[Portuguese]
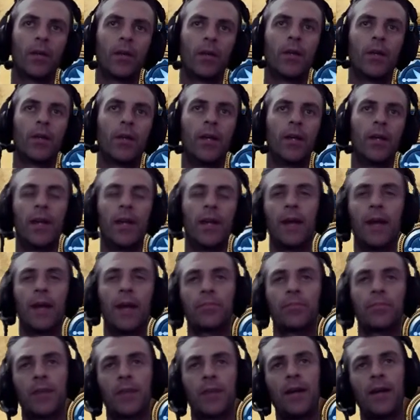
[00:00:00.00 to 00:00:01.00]
E lá
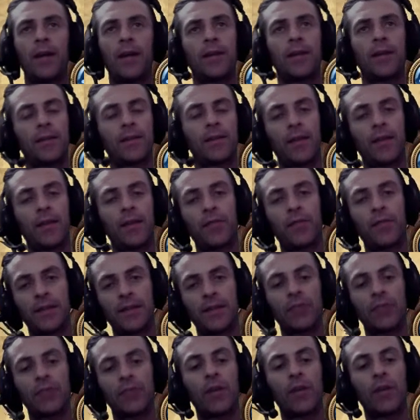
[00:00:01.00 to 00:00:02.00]
tá, e tá
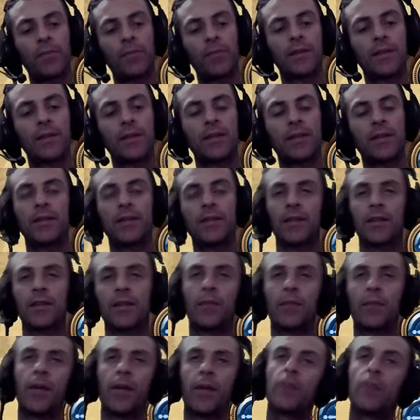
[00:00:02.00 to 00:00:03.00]
fazendo na pesquisa
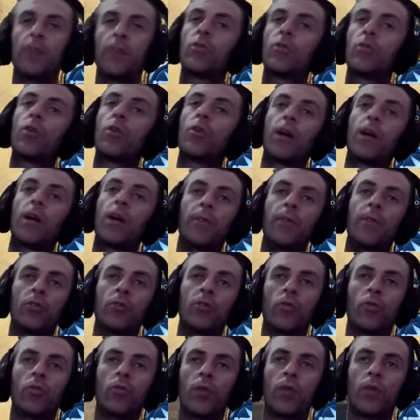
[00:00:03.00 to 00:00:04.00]
também é o que eu acabei de
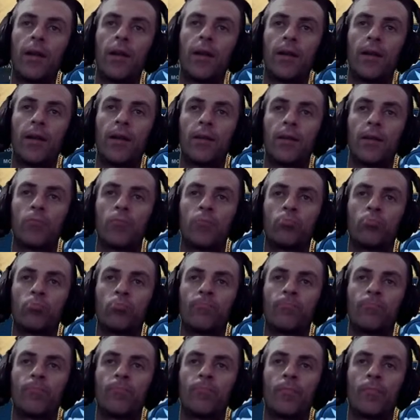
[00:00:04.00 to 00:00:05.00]
colocar lá.
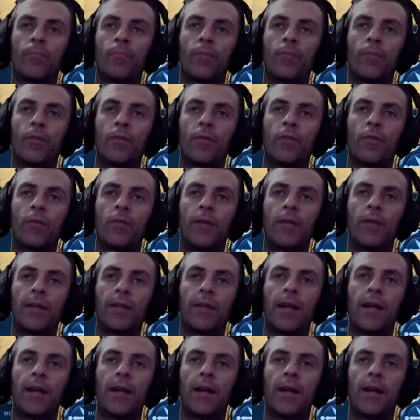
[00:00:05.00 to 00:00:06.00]
Vamos
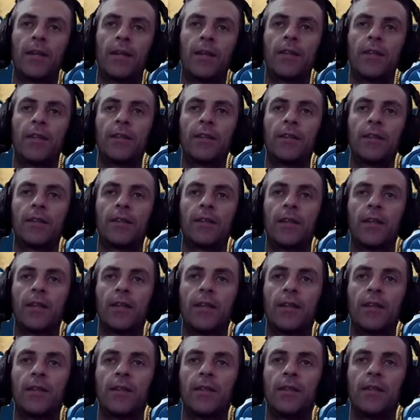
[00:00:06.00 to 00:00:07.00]
atacar aqui já, você
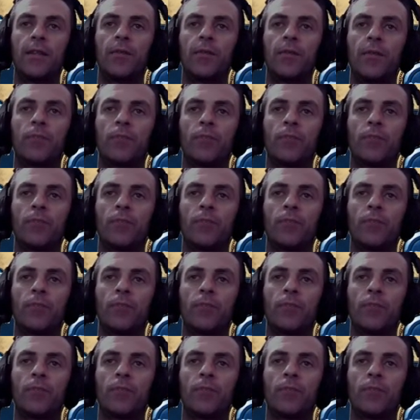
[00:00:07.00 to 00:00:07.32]
clica em cima.